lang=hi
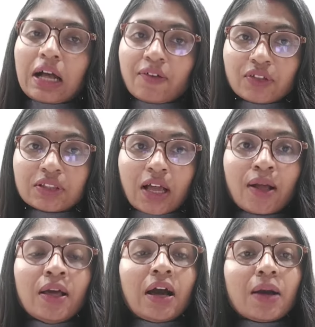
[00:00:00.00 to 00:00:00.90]
काफ़ी
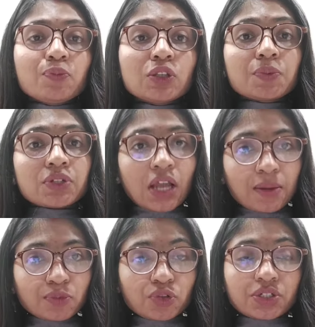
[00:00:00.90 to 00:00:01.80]
था अब जब
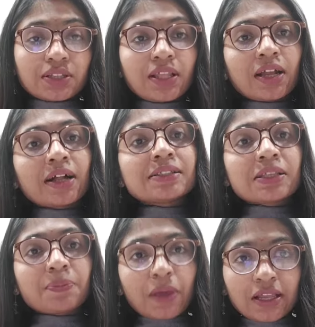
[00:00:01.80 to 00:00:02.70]
शाम को संध्या काल
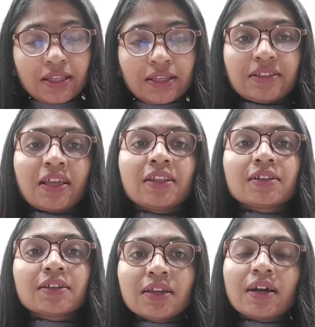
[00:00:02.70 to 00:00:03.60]
से पहले यानी
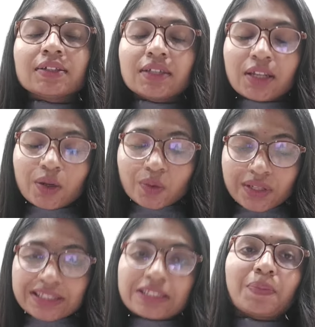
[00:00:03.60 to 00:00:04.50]
कि अंधेरा
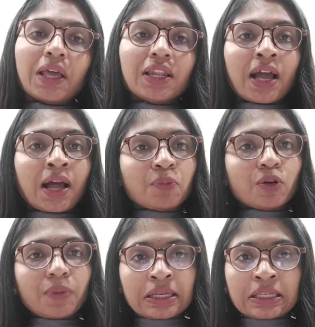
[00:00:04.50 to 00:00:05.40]
होने से पहले
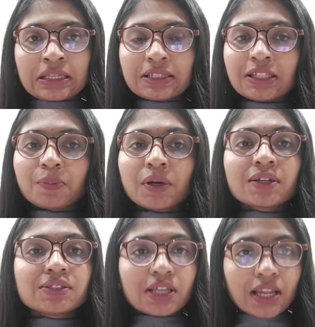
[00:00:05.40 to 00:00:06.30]
आपको बाकी के
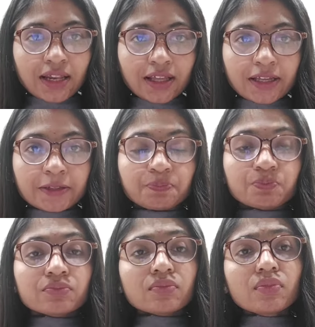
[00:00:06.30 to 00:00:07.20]
दीपक जलाना है
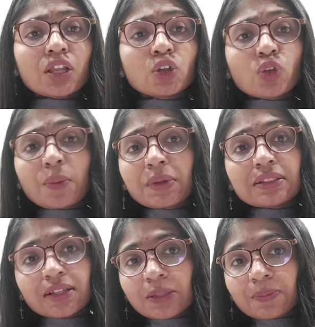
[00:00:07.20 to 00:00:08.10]
तो आप
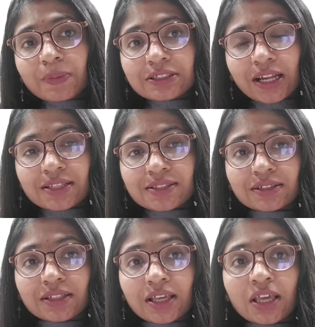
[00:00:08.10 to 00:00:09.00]
कितने दीपक जला
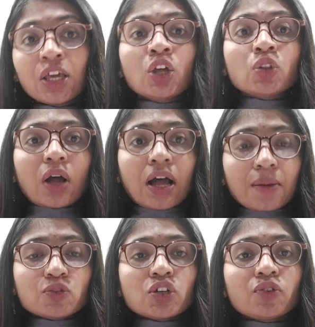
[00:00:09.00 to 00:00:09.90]
सकते हैं तो
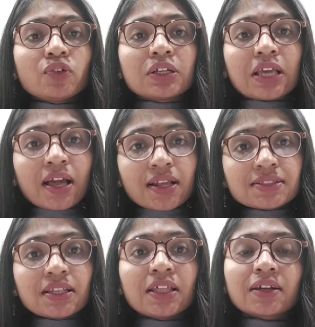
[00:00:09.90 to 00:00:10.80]
आप जो है वो 11
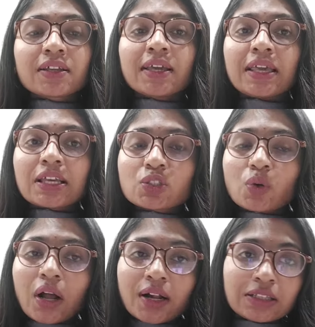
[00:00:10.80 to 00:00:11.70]
से लेकर के
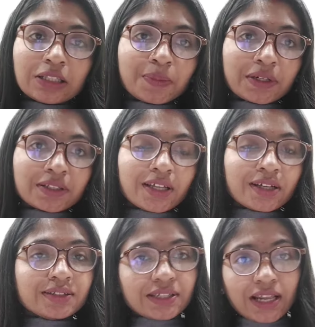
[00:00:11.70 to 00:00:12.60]
108 दीपक
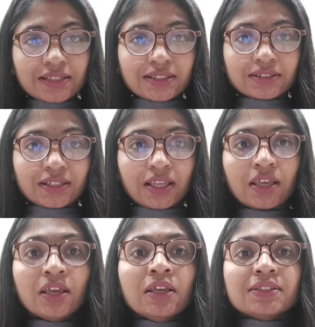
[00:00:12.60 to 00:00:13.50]
तक जला सकते
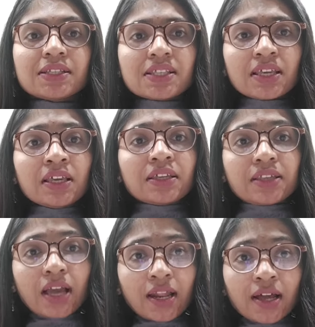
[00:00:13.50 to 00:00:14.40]
हैं जैसे
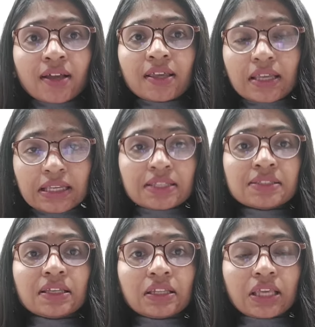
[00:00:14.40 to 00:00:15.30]
11,
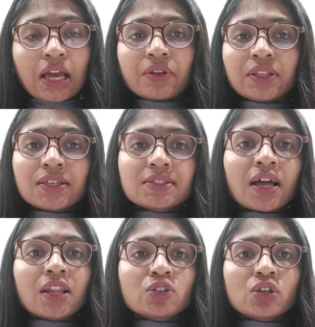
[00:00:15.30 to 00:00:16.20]
21, इक्यावन ये
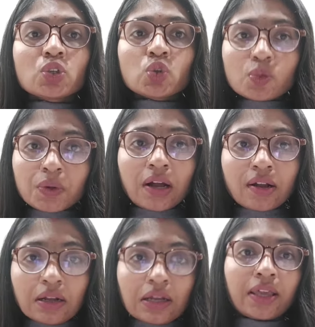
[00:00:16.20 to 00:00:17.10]
सारे जो है शुभ
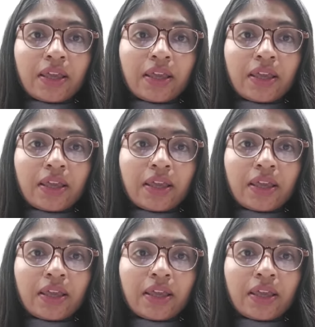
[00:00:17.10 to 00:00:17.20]
अंक